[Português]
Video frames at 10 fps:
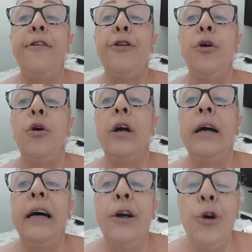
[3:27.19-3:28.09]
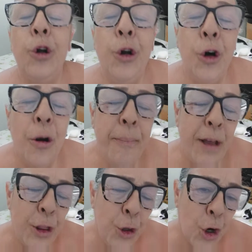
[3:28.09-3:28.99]
trocar o
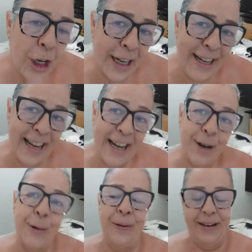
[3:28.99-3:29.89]
nome do canal.